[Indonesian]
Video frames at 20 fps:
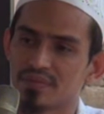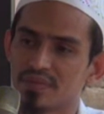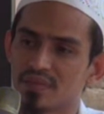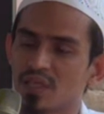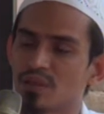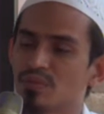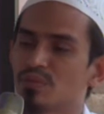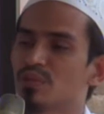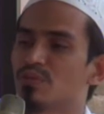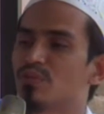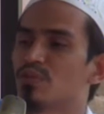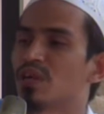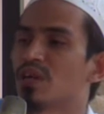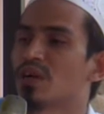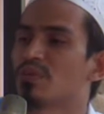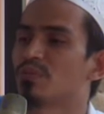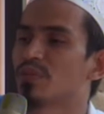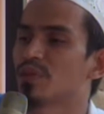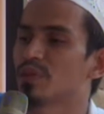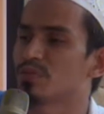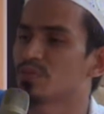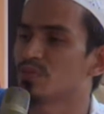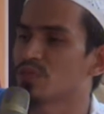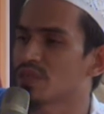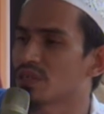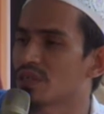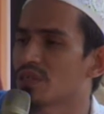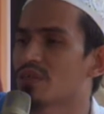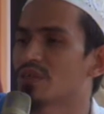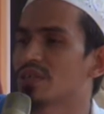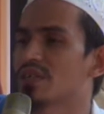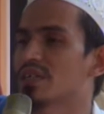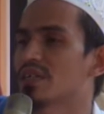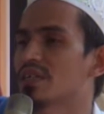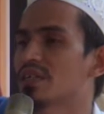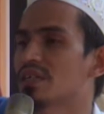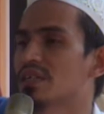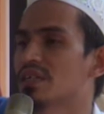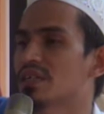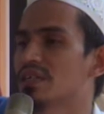Nabi Muhammad bukan
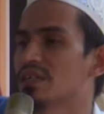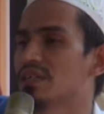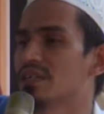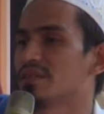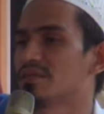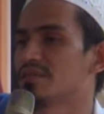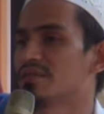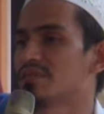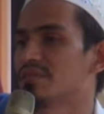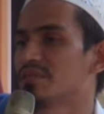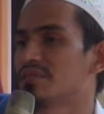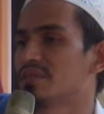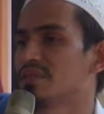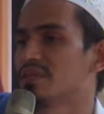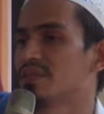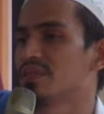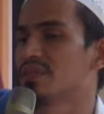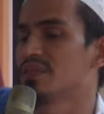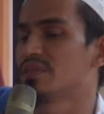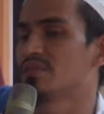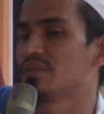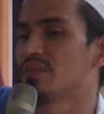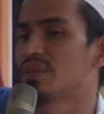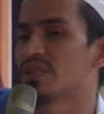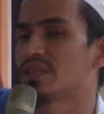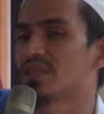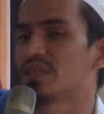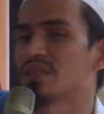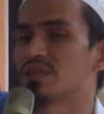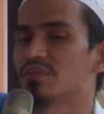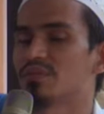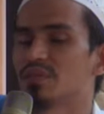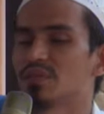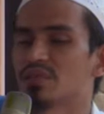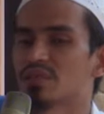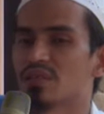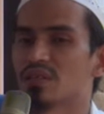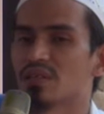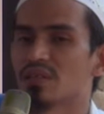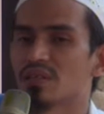orang kaya. Maka Nabi
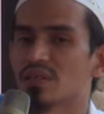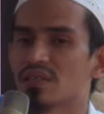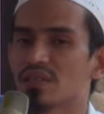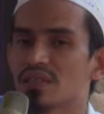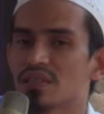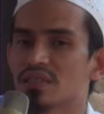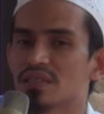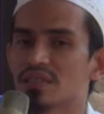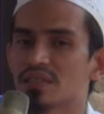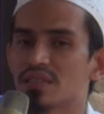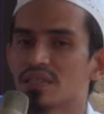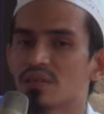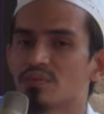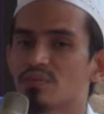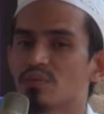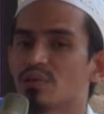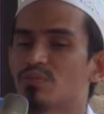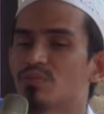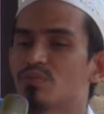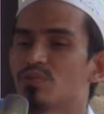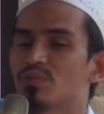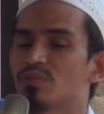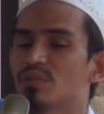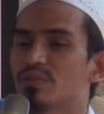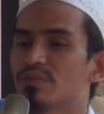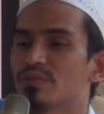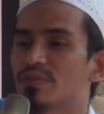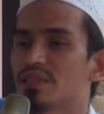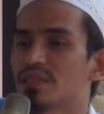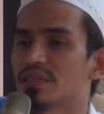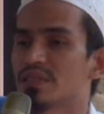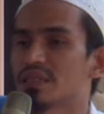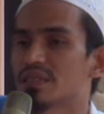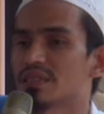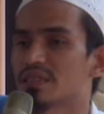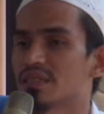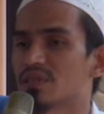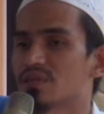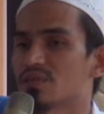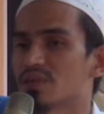Shallallahu Alaihi Wasallam mampu
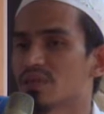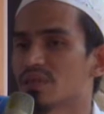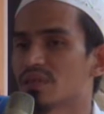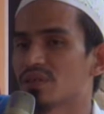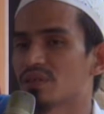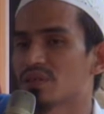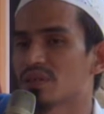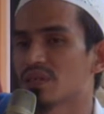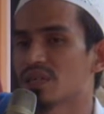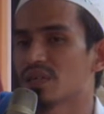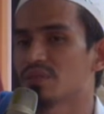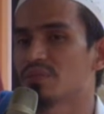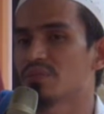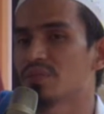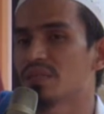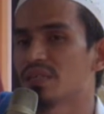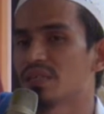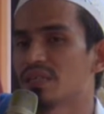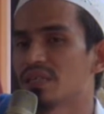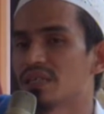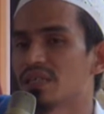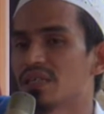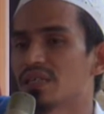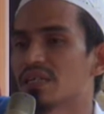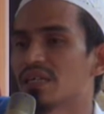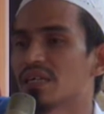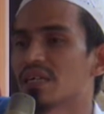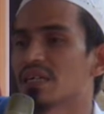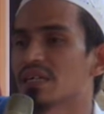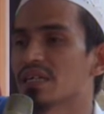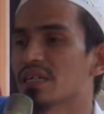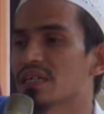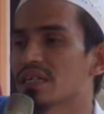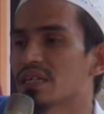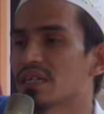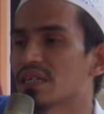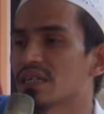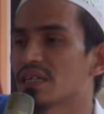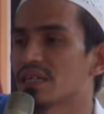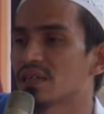membelikan satu ekor kambing dan
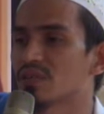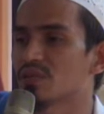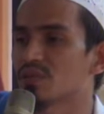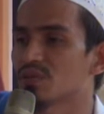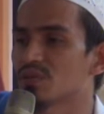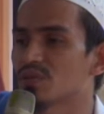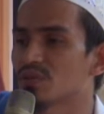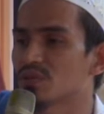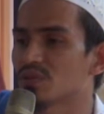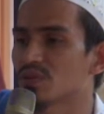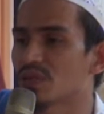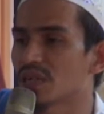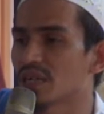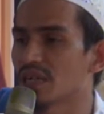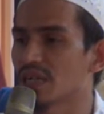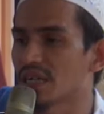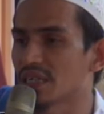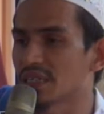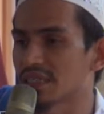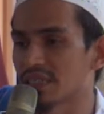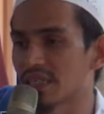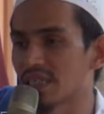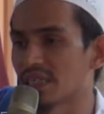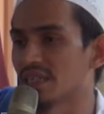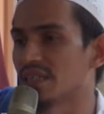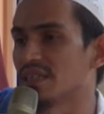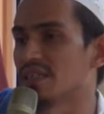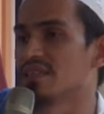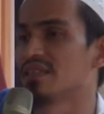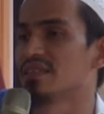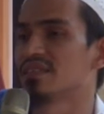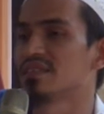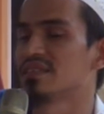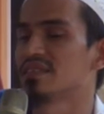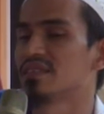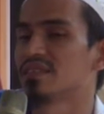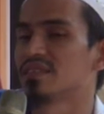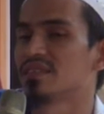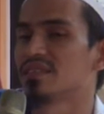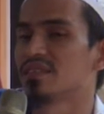diakekahkan untuk Al Hasan.
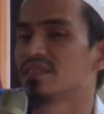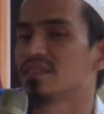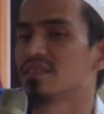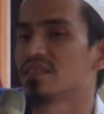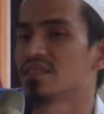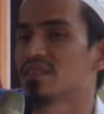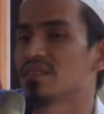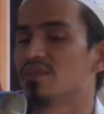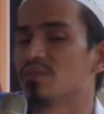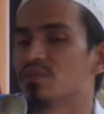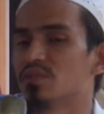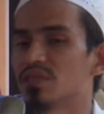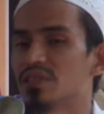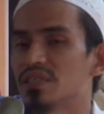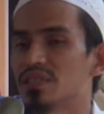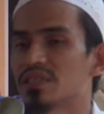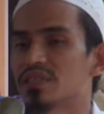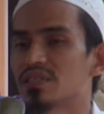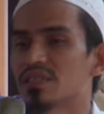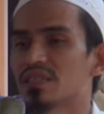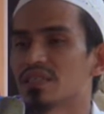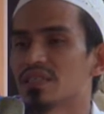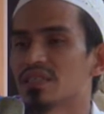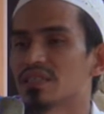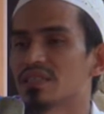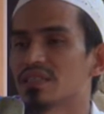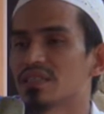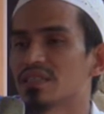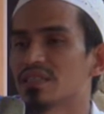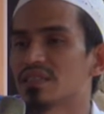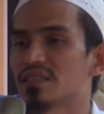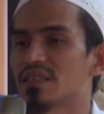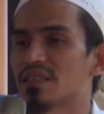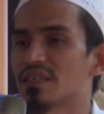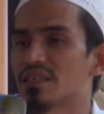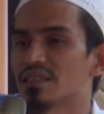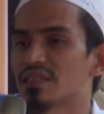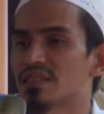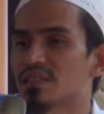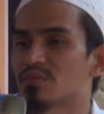Kemudian setelah Sayyidina Al
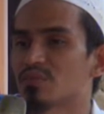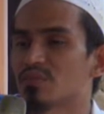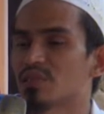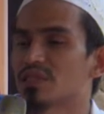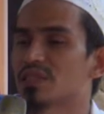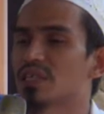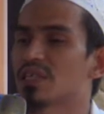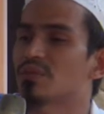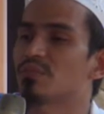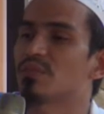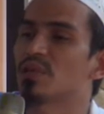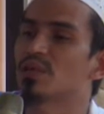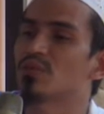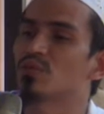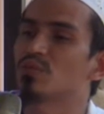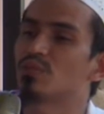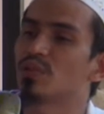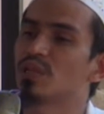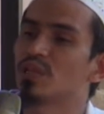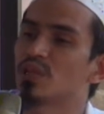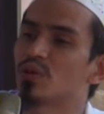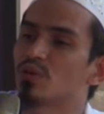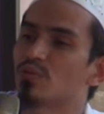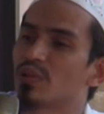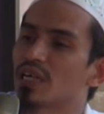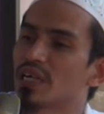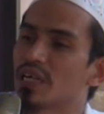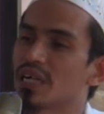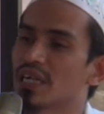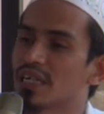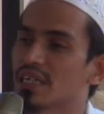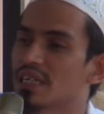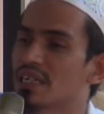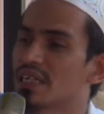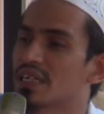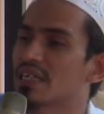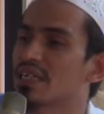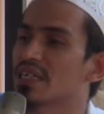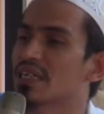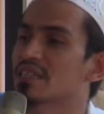Hasan besar baru beliau
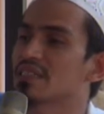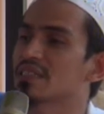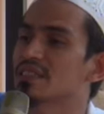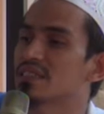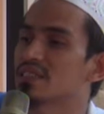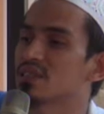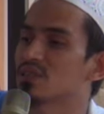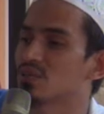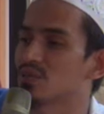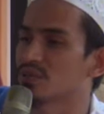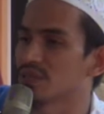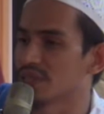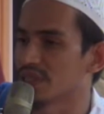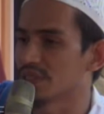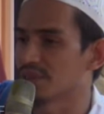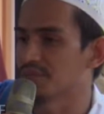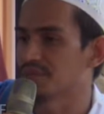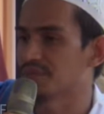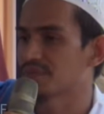mengakekahkan satunya.